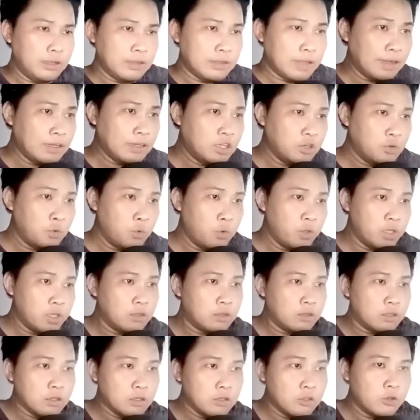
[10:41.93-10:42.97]
Tả Kinh Huy
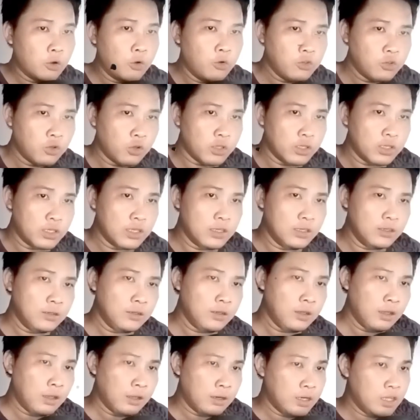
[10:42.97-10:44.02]
từ chối cho ý kiến,
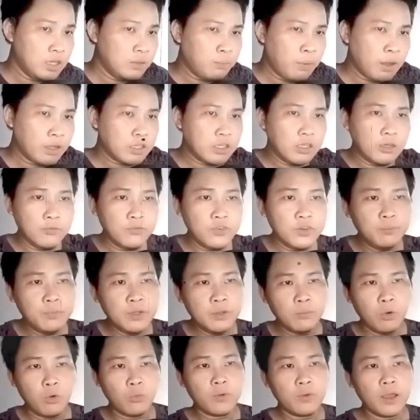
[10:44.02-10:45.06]
liếc mắt nhìn Viên
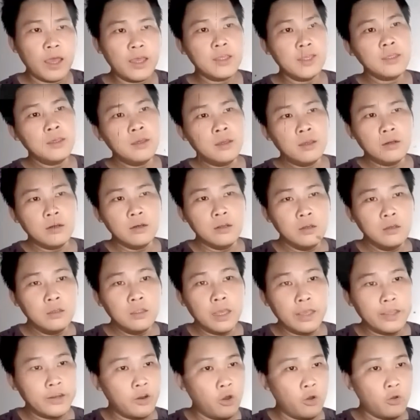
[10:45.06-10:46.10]
Minh một cái, đứng
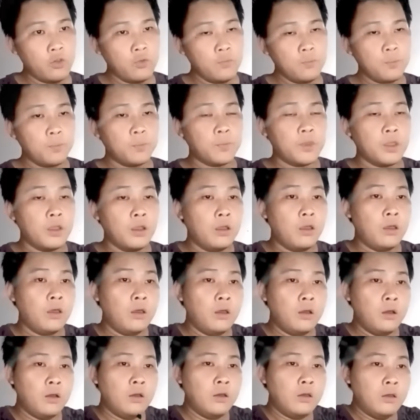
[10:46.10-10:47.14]
dậy nói.
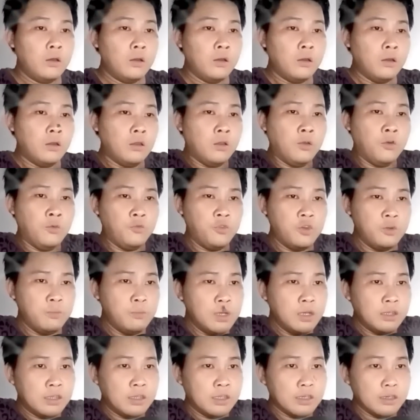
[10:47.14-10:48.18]
Viên
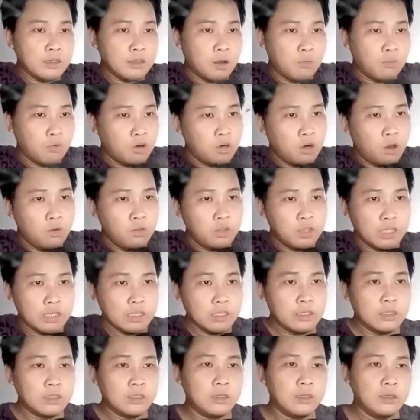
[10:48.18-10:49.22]
Minh thì không có nói
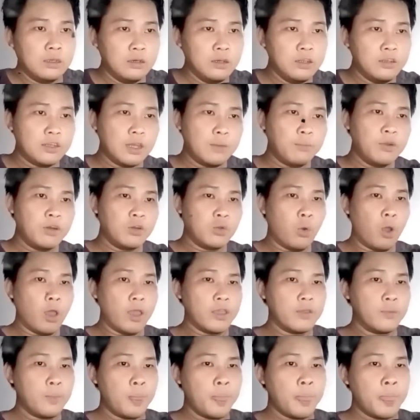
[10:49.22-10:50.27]
gì, đi ra bên
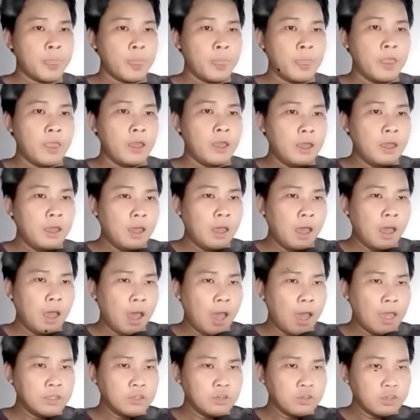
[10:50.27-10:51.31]
ngoài.
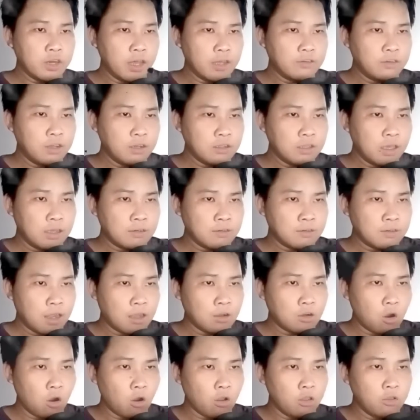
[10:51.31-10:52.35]
Hai người đã rất nhanh ra
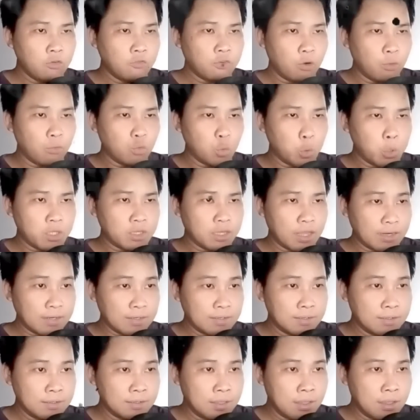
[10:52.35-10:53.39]
khỏi vọng nguyệt thành,
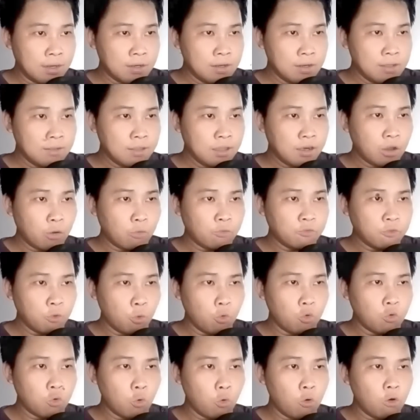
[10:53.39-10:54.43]
đi tới động
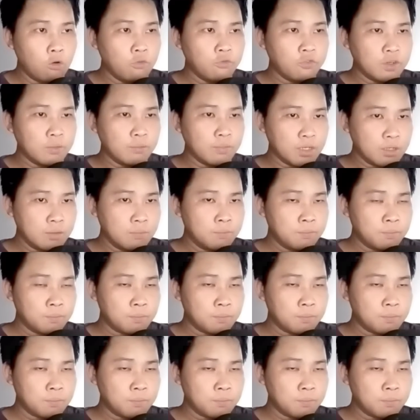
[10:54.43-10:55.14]
phủ của Viên Minh.